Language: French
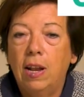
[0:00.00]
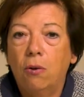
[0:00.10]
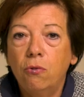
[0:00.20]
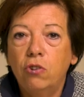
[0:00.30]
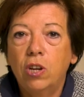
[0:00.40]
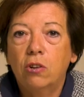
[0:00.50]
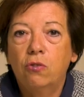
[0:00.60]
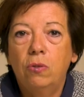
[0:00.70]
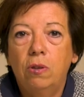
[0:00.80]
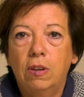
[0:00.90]
et les
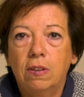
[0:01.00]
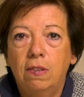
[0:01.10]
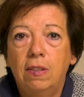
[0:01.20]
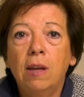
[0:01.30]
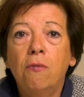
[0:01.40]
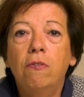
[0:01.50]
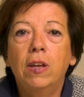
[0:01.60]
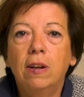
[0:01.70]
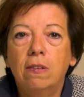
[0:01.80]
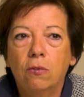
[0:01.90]
recherches universitaires
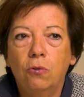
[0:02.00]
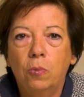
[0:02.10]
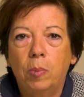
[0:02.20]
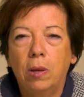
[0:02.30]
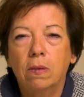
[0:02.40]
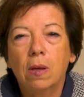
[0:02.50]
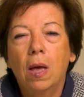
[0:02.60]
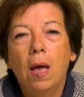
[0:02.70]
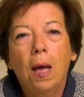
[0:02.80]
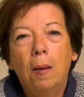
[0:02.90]
vers les entreprises.
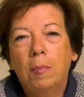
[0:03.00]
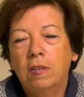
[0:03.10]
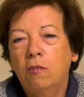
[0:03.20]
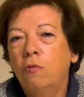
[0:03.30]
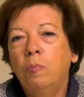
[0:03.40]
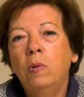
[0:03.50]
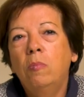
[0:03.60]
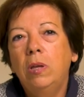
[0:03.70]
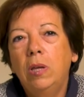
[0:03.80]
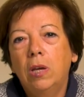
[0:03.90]
Parce qu'il ne faut pas
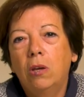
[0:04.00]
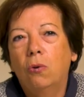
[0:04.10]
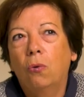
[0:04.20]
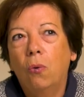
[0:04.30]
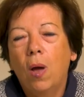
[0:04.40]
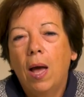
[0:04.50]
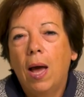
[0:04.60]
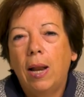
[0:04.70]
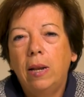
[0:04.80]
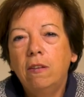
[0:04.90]
oublier
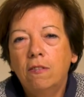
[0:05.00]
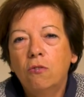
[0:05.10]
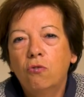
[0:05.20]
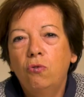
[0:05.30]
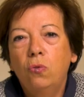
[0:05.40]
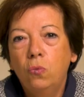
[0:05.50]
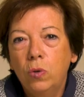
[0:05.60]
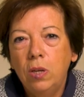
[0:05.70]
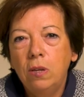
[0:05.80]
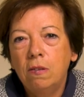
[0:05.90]
qu'à la naissance du
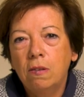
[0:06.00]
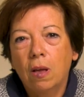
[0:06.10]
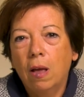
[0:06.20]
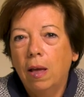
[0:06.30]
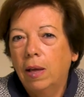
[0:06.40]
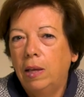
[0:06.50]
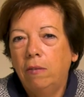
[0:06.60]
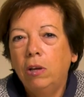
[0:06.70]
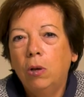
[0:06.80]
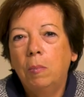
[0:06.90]
cookies, il y
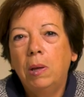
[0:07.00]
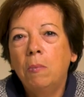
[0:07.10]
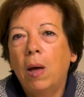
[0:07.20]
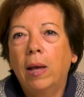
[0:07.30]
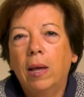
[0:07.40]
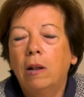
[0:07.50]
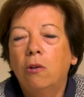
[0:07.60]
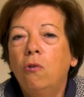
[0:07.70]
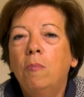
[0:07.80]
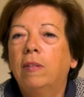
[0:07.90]
avait quand même un
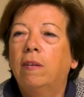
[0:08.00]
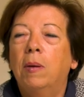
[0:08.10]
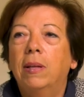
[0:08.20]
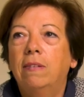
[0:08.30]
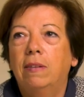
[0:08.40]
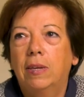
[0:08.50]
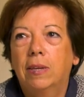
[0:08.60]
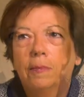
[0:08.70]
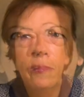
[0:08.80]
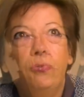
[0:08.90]
calcul mathématique.
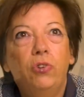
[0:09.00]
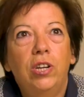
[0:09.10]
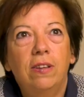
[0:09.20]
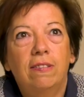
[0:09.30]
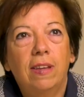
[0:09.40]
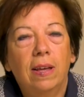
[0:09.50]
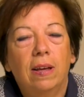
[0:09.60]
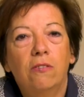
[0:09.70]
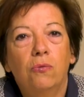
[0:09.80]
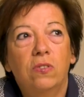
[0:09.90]
Toucher cinq
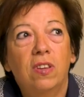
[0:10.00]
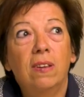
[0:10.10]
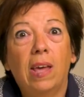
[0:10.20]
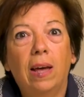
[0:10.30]
réseaux, cinq